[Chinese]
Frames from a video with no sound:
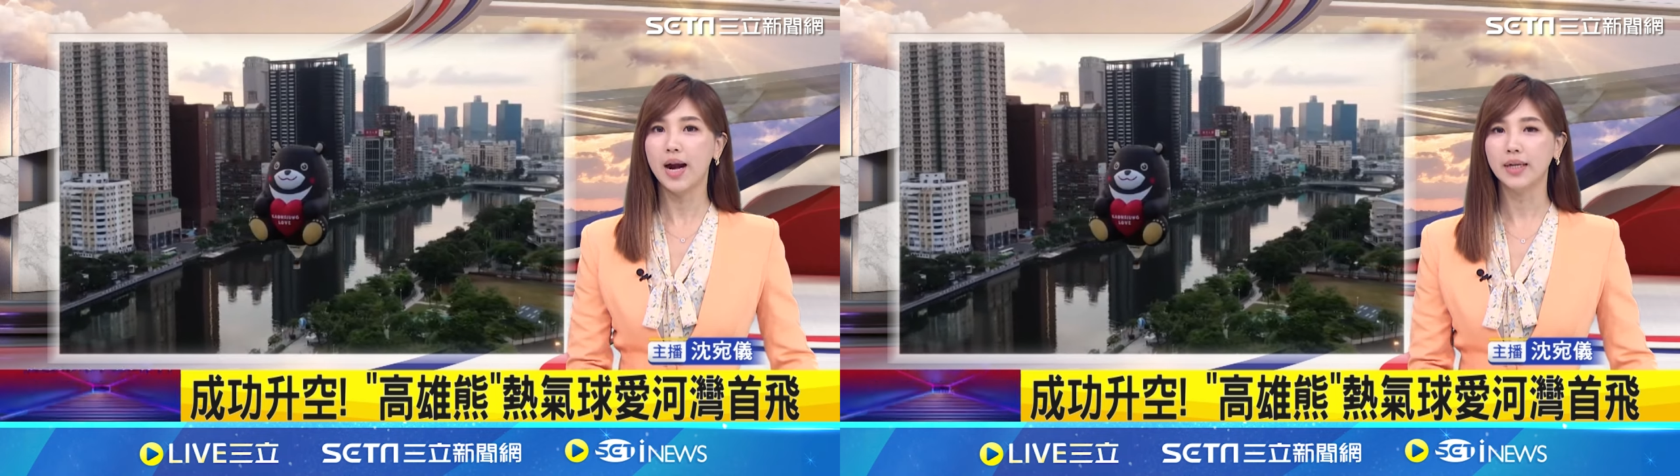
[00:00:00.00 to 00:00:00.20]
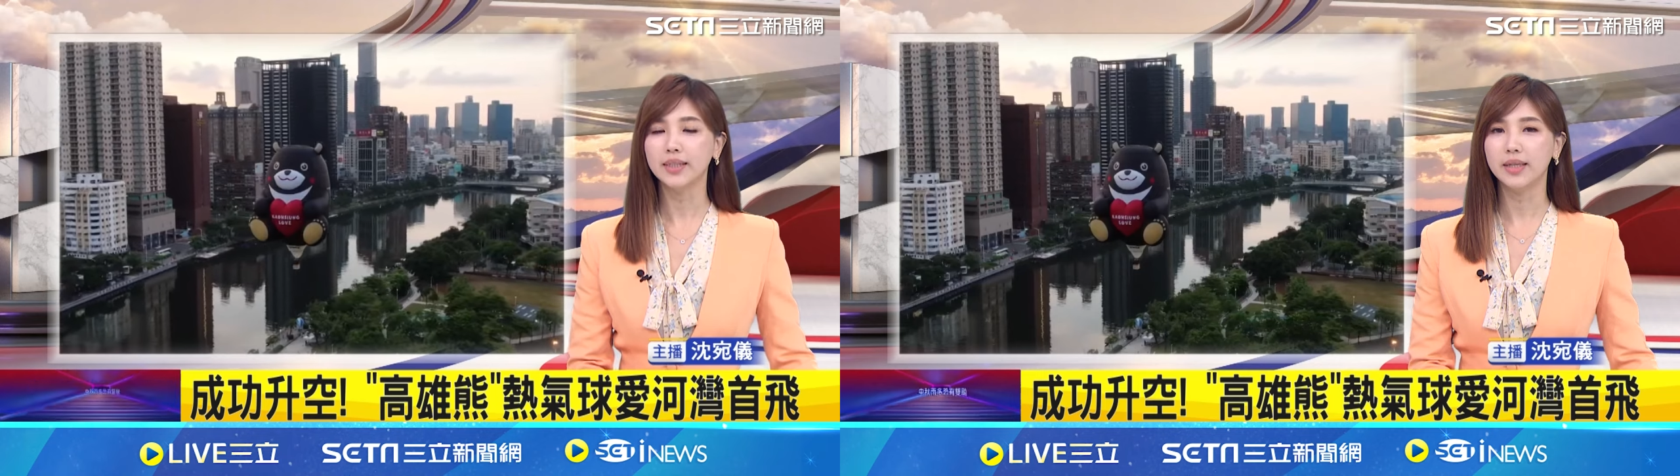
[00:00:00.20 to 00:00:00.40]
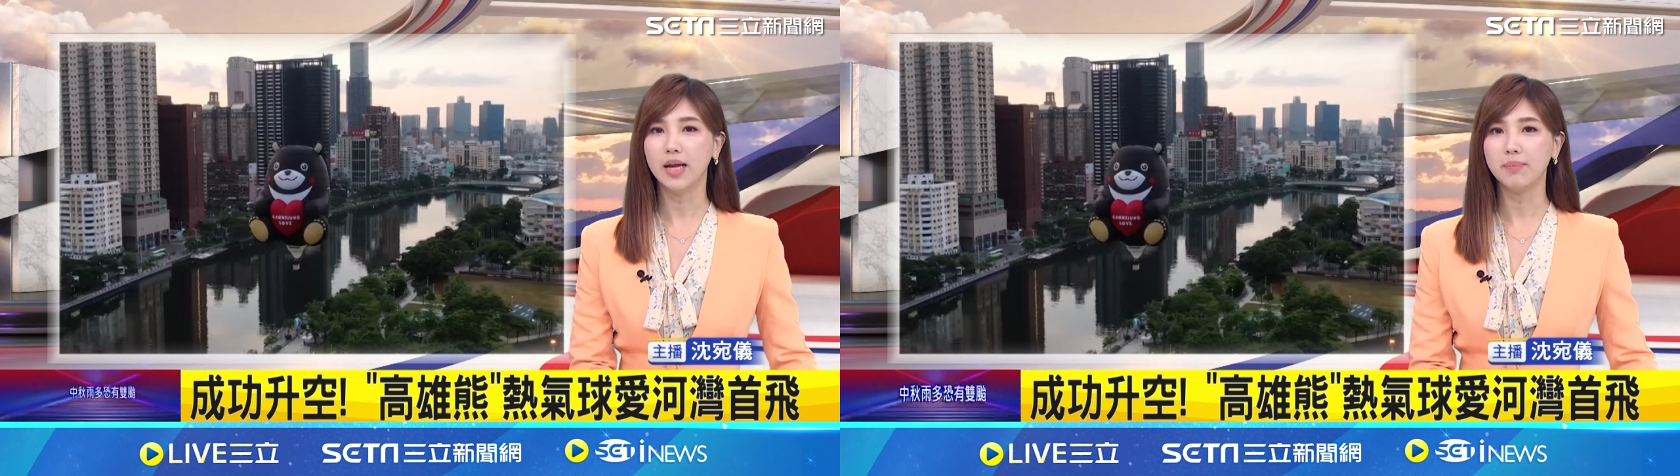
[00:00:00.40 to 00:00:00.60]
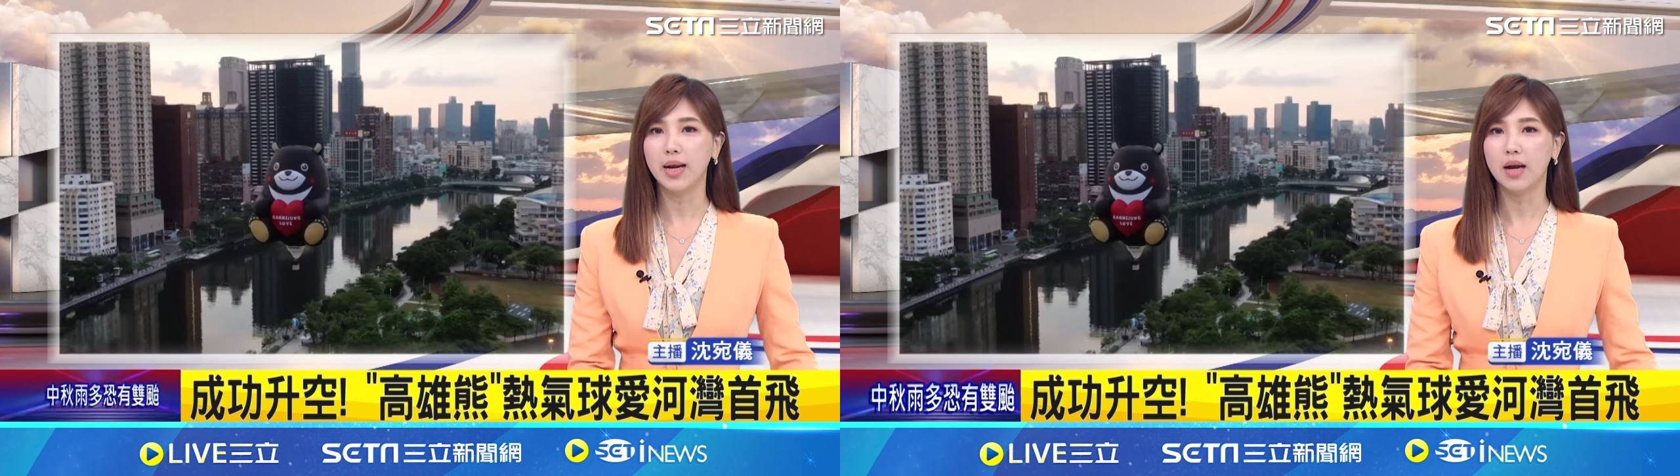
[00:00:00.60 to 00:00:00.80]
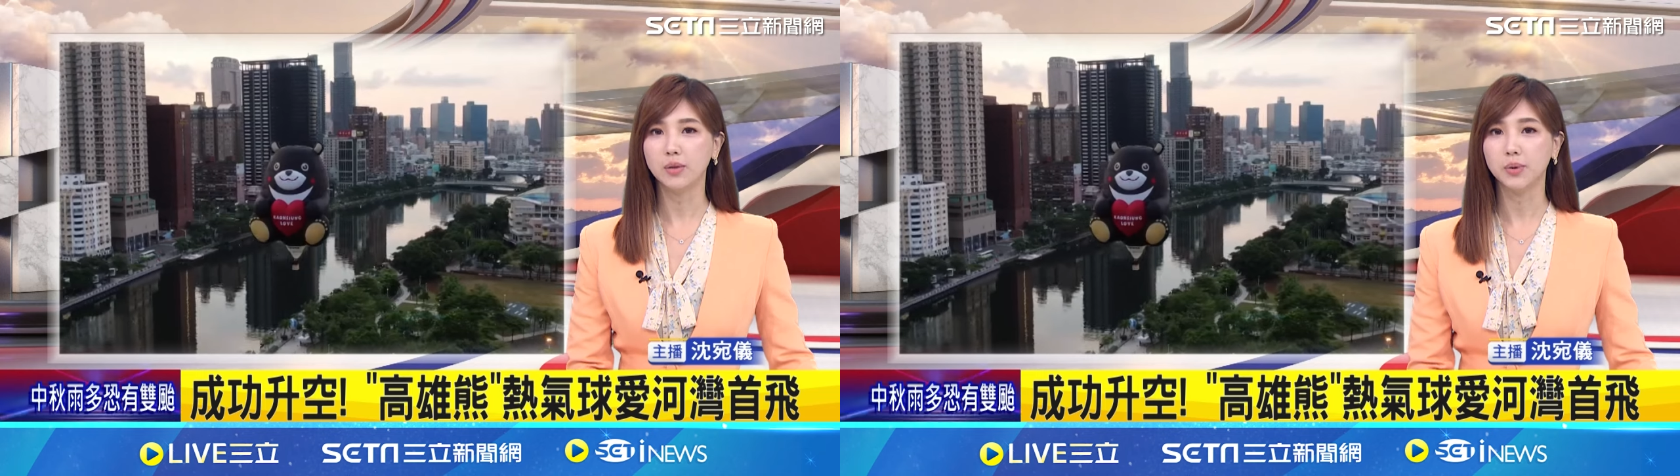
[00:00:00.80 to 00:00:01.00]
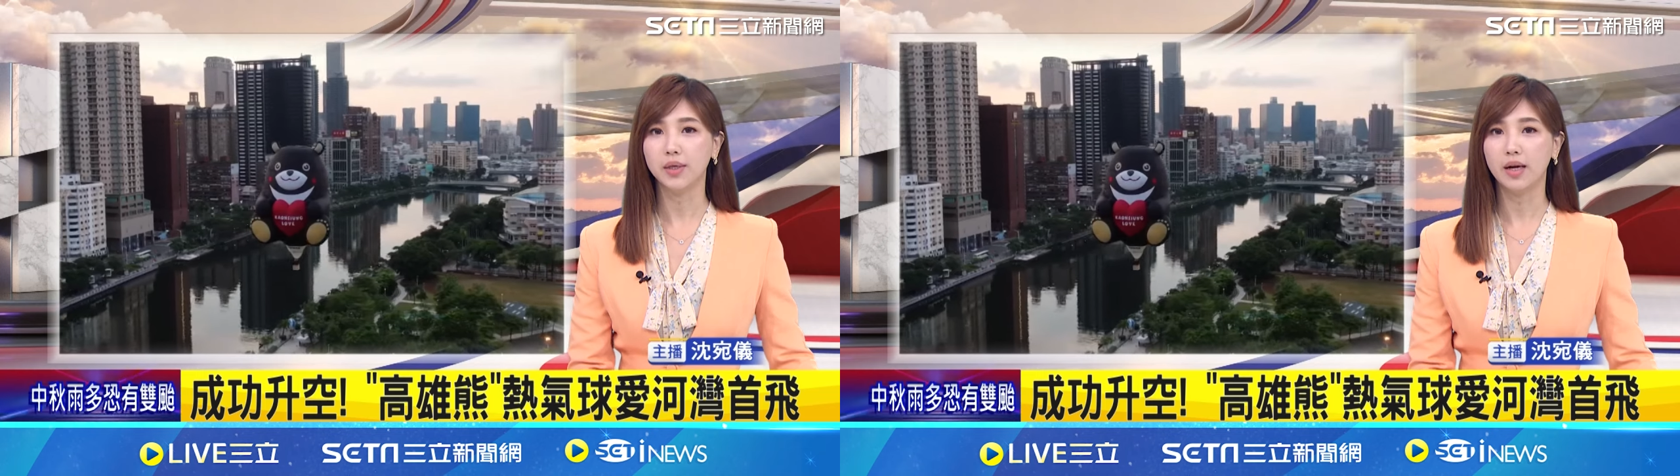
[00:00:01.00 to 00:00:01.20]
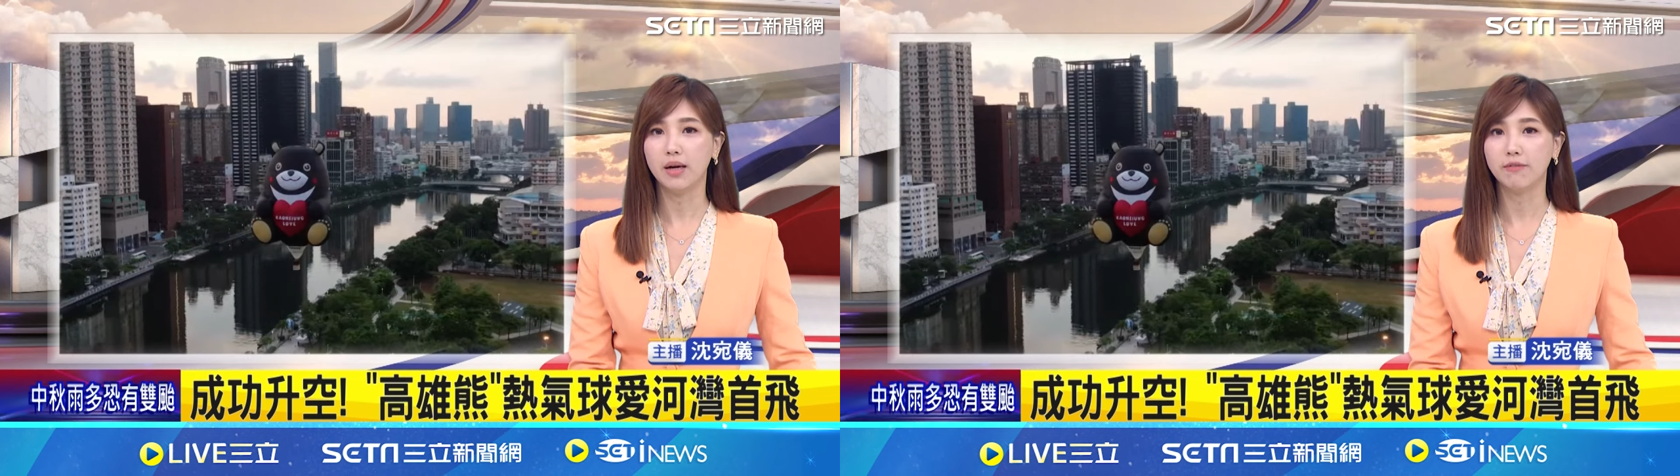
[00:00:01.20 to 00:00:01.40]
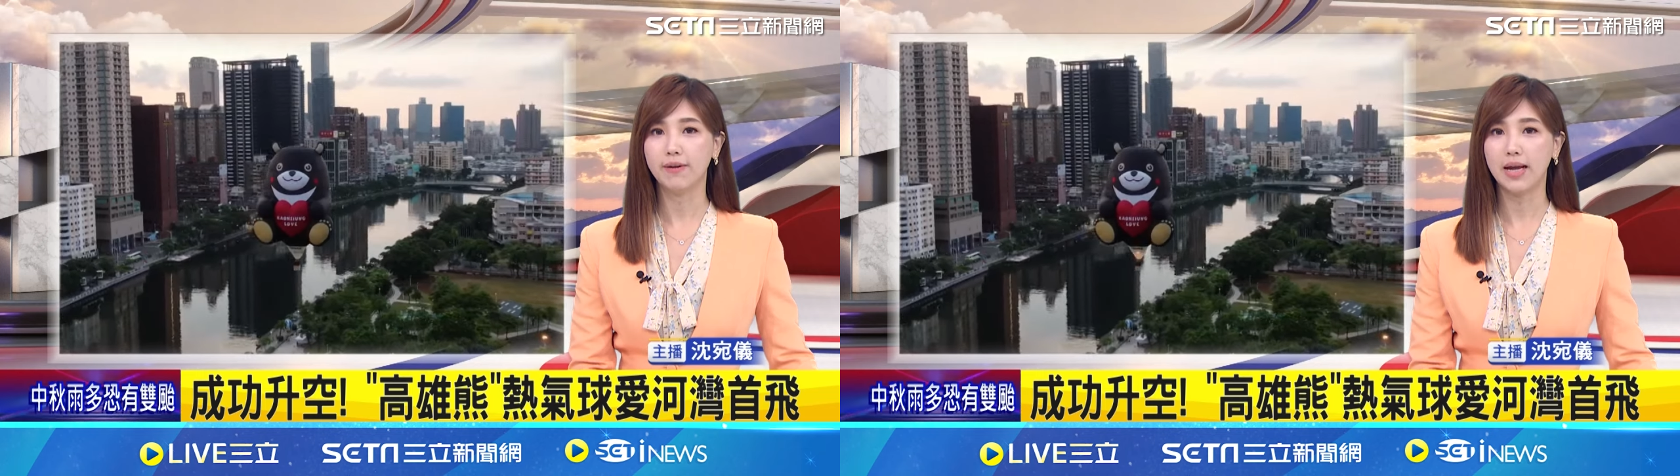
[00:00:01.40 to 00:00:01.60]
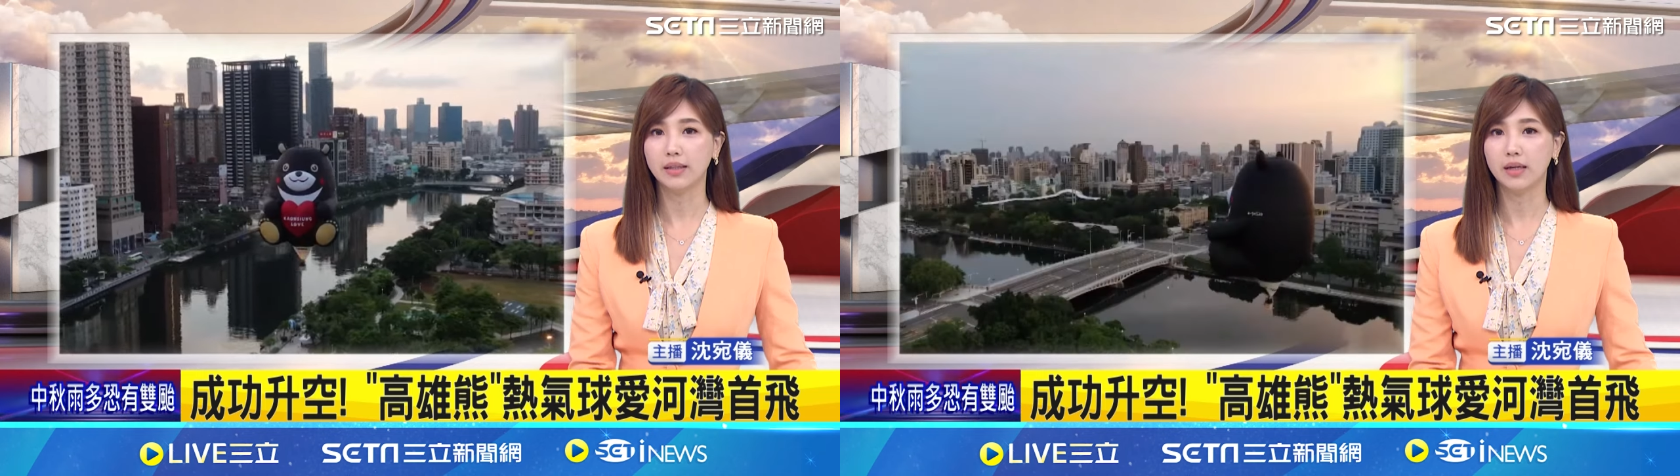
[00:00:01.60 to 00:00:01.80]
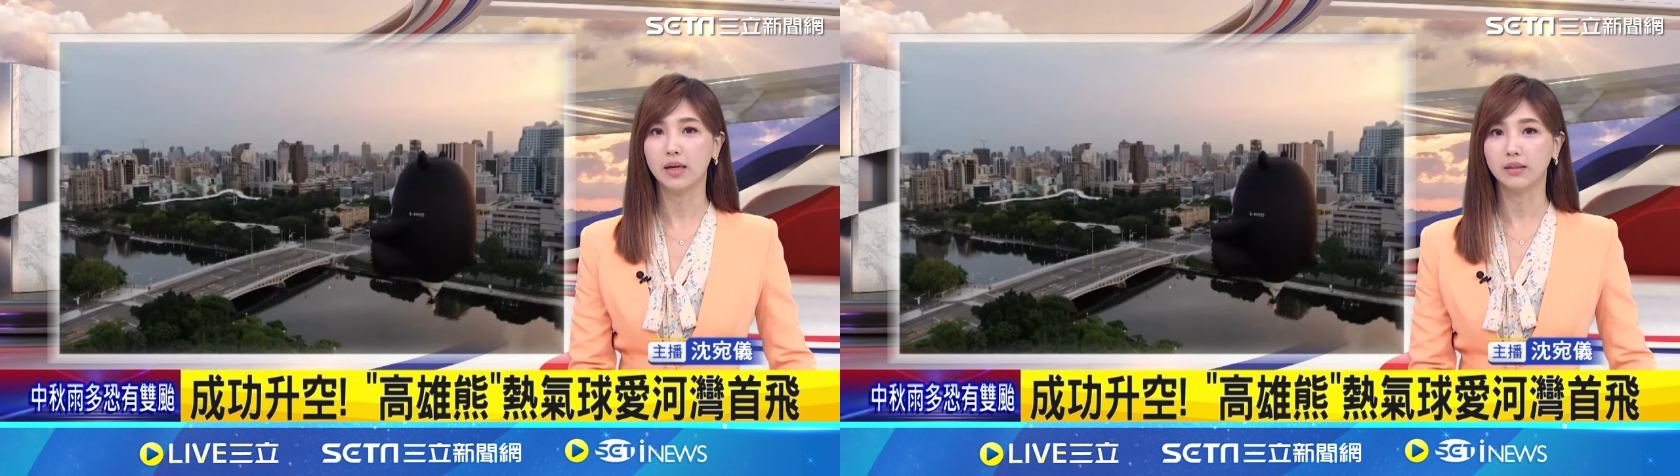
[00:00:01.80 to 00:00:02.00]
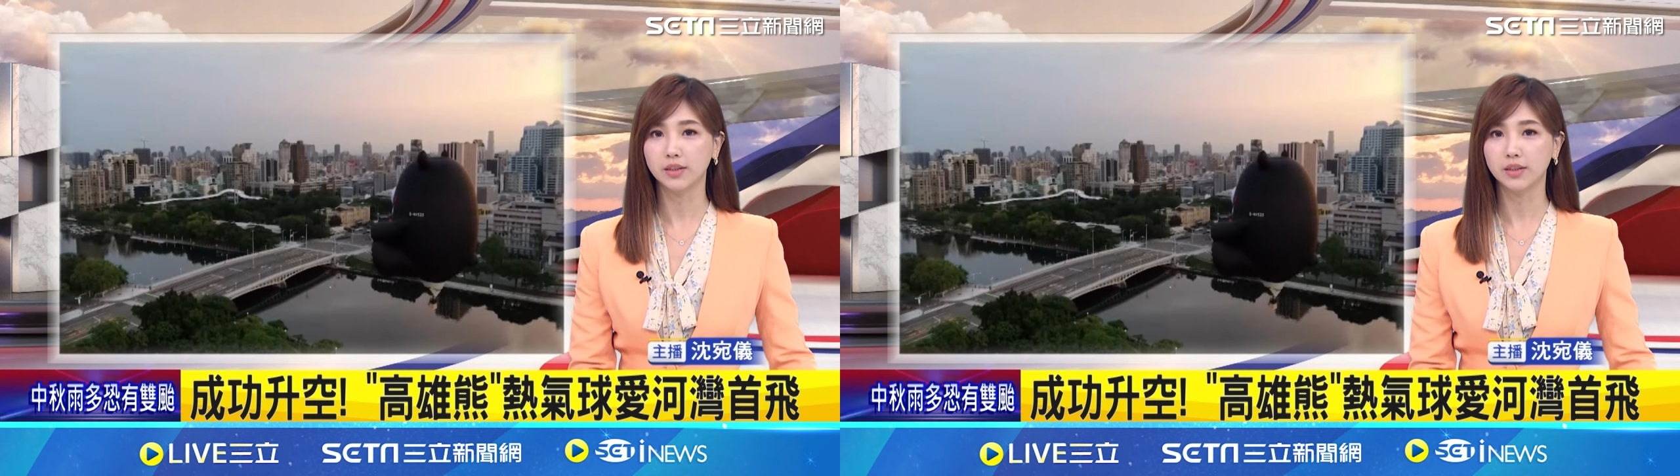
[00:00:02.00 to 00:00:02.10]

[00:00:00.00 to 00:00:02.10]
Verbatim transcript: 而且呢，民航局核发的